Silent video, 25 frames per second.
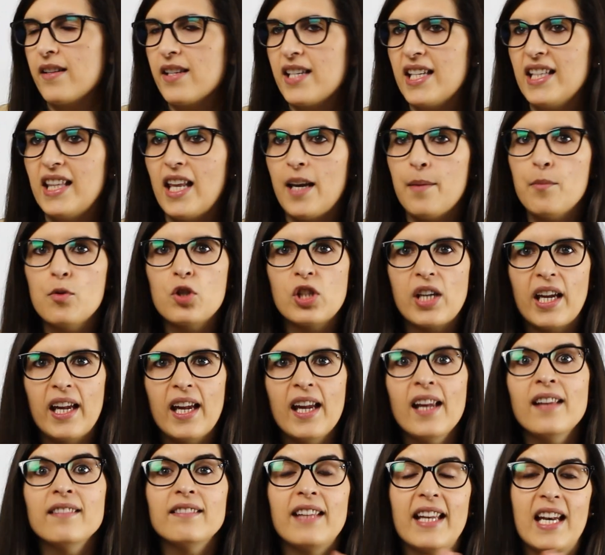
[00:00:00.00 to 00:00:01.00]
si tenemos
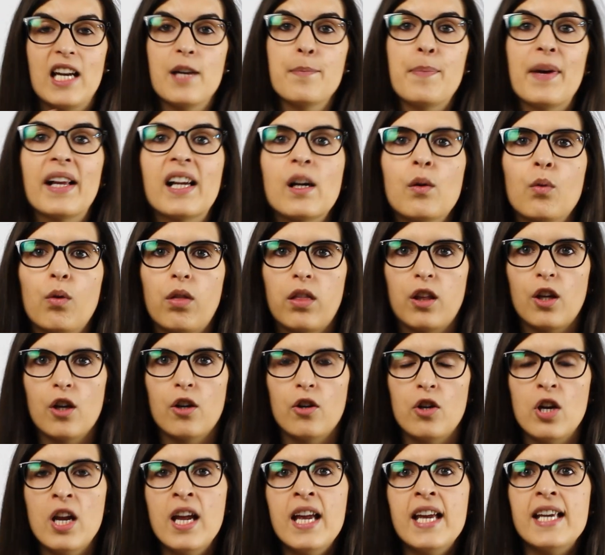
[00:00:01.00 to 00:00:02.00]
que tener
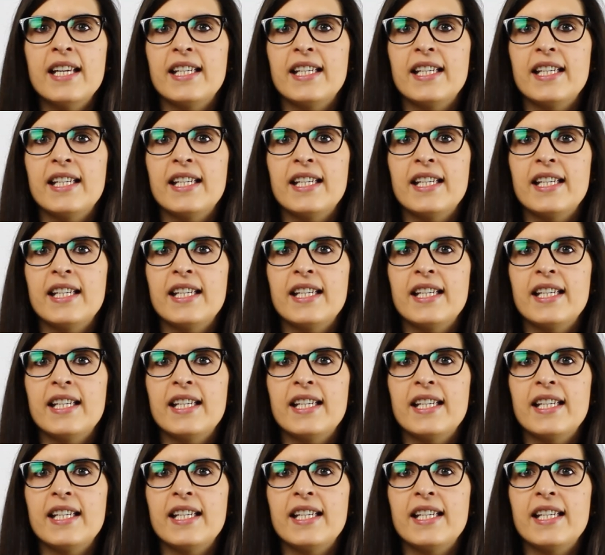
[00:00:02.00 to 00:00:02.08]
precaución,